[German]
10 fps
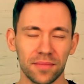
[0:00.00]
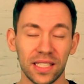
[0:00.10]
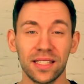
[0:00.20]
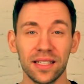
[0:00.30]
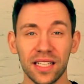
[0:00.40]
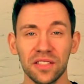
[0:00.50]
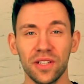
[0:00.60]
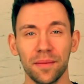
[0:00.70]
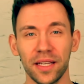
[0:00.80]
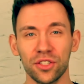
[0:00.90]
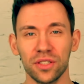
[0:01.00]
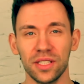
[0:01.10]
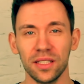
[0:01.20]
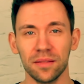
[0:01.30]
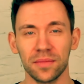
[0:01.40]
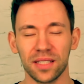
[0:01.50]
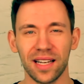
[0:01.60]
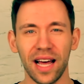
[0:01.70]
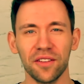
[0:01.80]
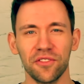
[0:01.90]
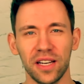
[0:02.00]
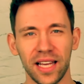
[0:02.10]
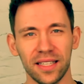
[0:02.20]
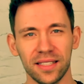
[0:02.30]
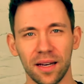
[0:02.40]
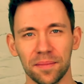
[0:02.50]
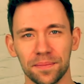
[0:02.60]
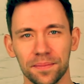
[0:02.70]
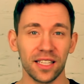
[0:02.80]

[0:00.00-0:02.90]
Ich sehe ganz viele Menschen, die das Lachen verlernt haben.